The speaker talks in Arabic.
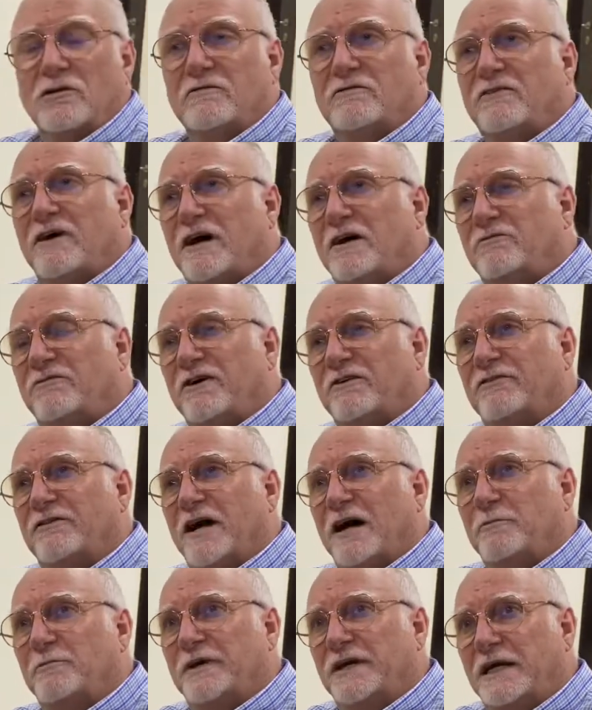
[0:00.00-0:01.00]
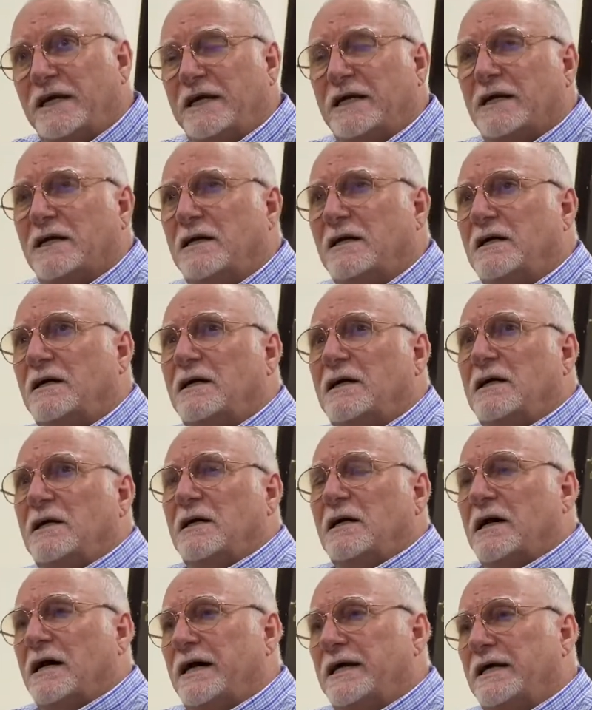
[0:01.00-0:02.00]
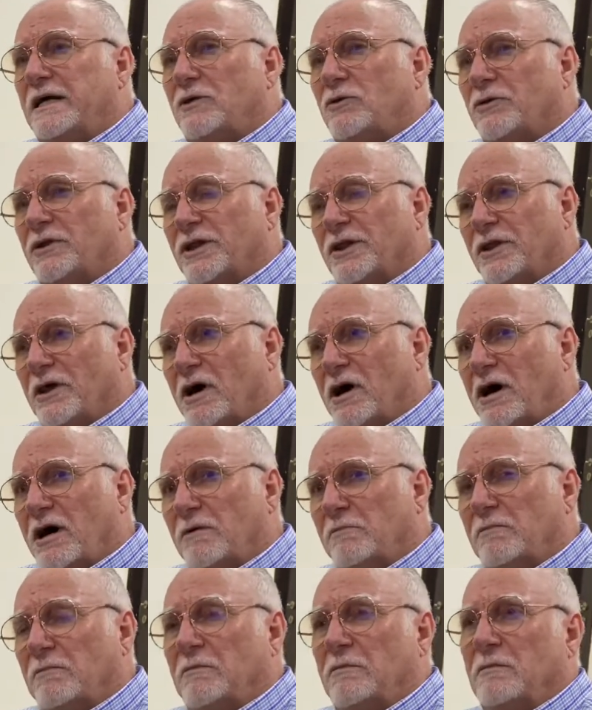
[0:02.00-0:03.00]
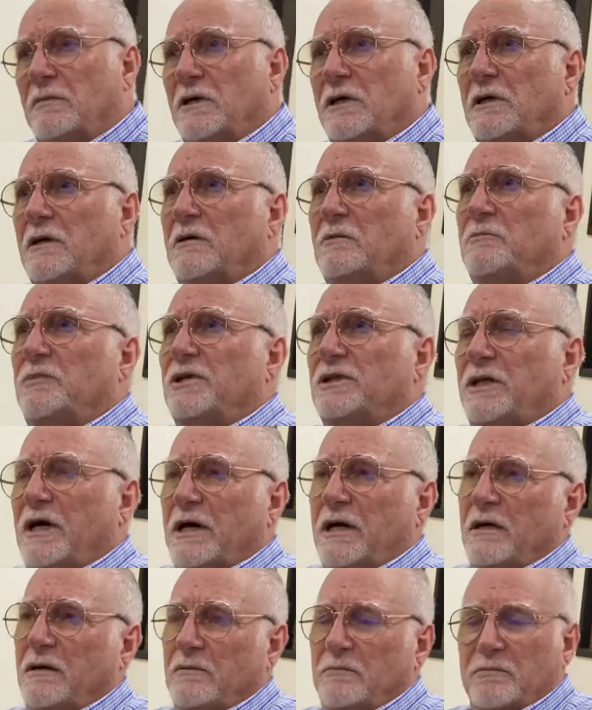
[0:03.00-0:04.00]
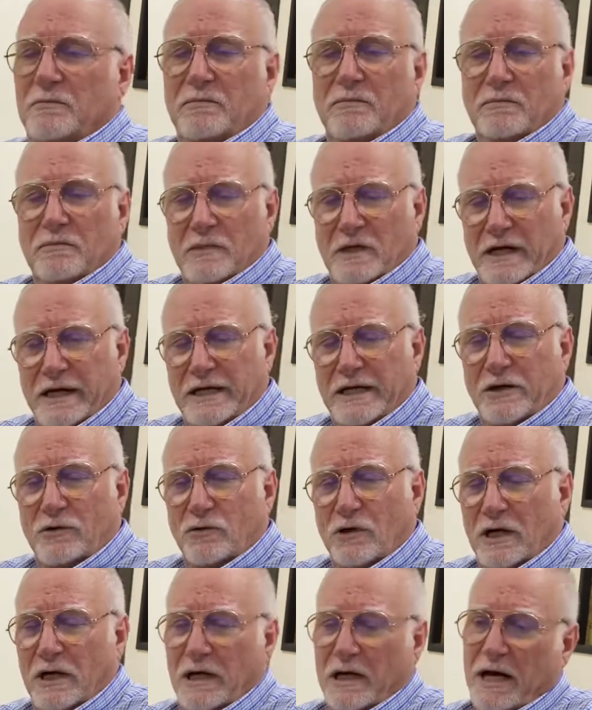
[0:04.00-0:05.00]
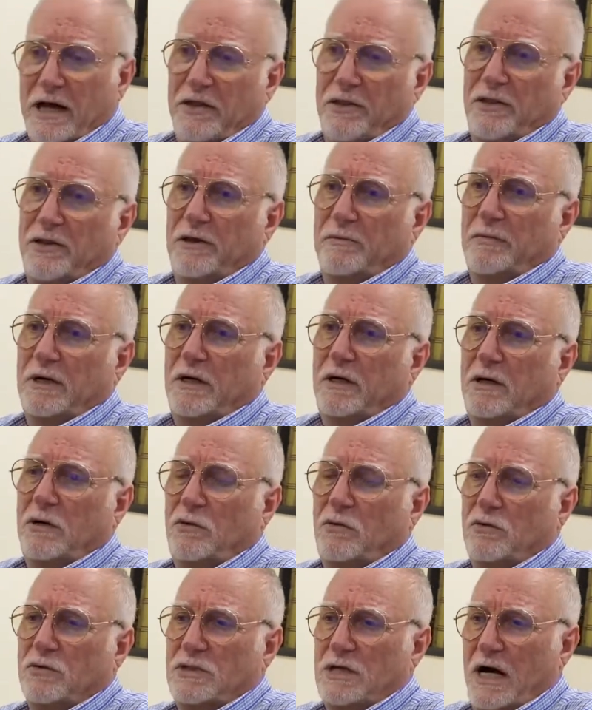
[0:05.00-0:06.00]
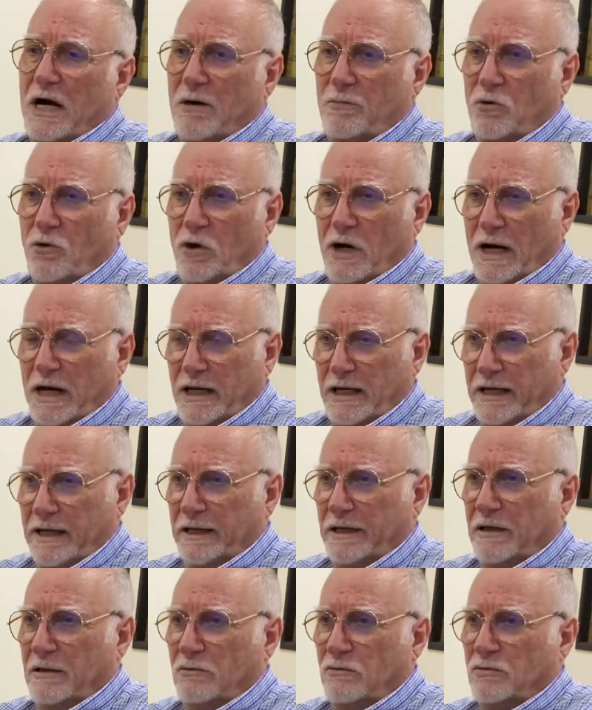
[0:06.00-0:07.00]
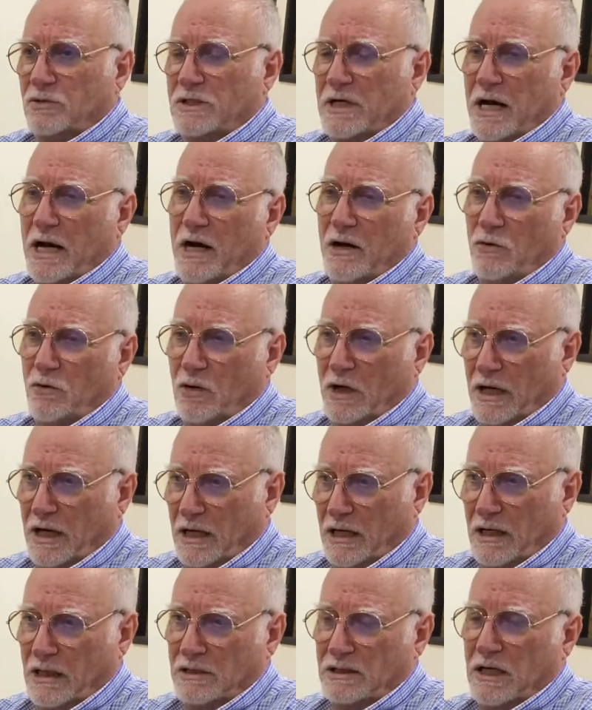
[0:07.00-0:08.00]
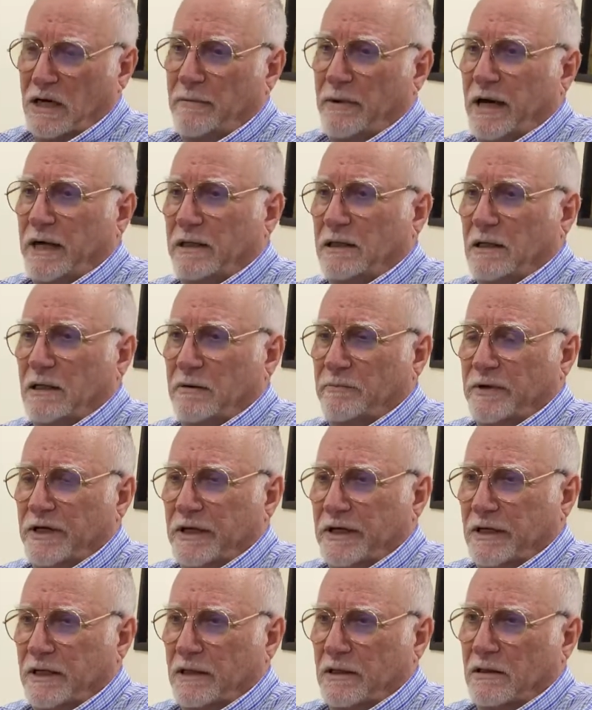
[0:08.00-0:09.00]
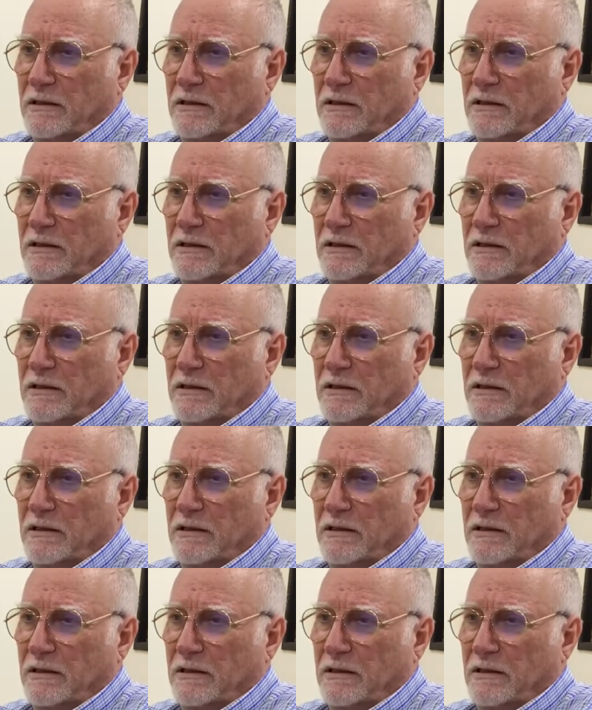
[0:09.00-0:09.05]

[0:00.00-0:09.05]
ففي امريكا غيروا النظام آه، غيروا الانظمه وصعبوها علينا وسهلوها على الجامعات الامريكيه